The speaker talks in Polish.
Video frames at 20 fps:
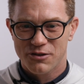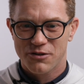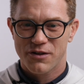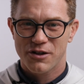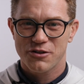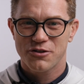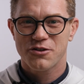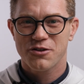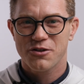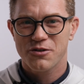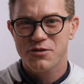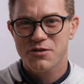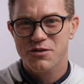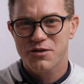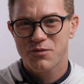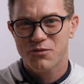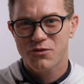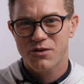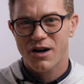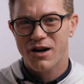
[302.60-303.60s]

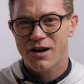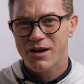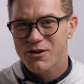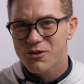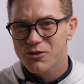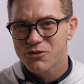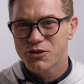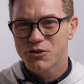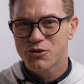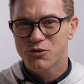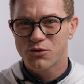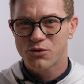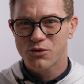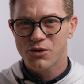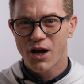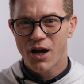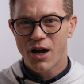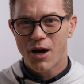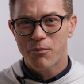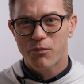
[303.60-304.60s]
towarzyszący mu Aaron i chór
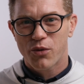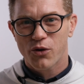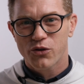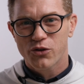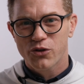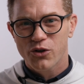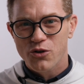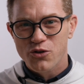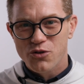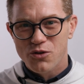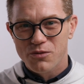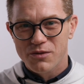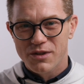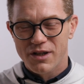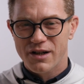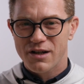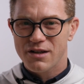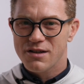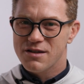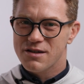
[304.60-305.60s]
podnoszą te
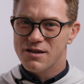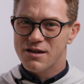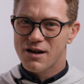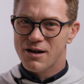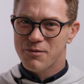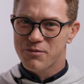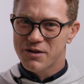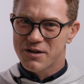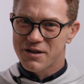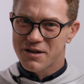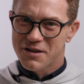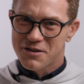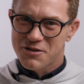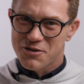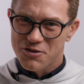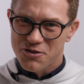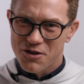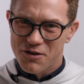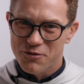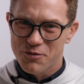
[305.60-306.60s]
ręce, aby
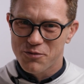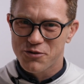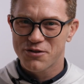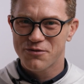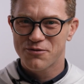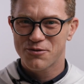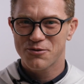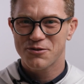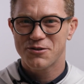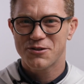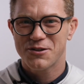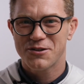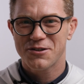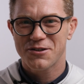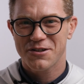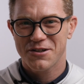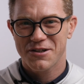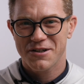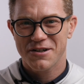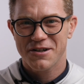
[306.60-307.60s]
znowu
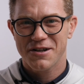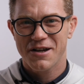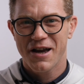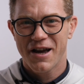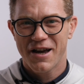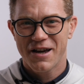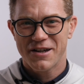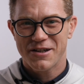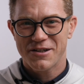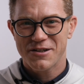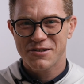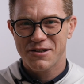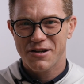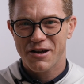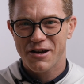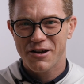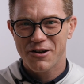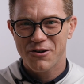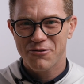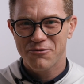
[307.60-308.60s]
przywrócić e,
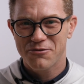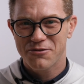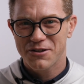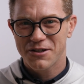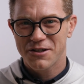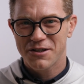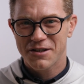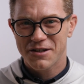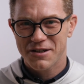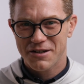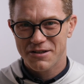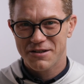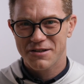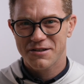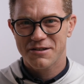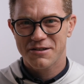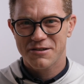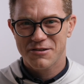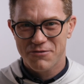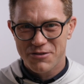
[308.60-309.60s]
Izraelowi
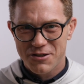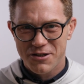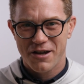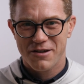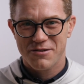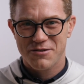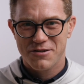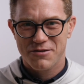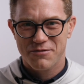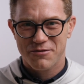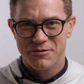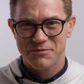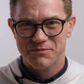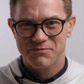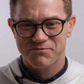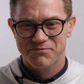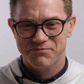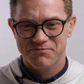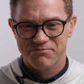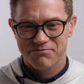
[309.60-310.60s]
e, zwycięstwo.
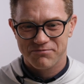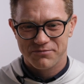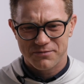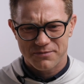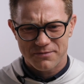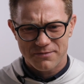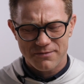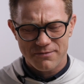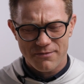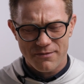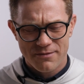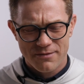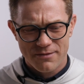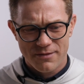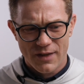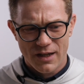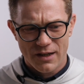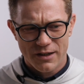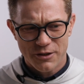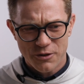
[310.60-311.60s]

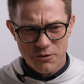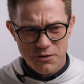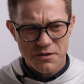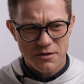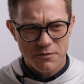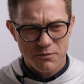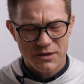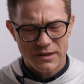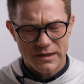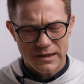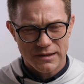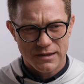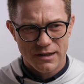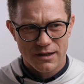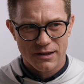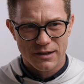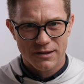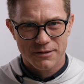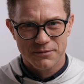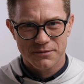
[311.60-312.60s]
I Justyn pyta
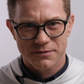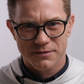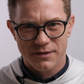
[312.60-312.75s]
tak: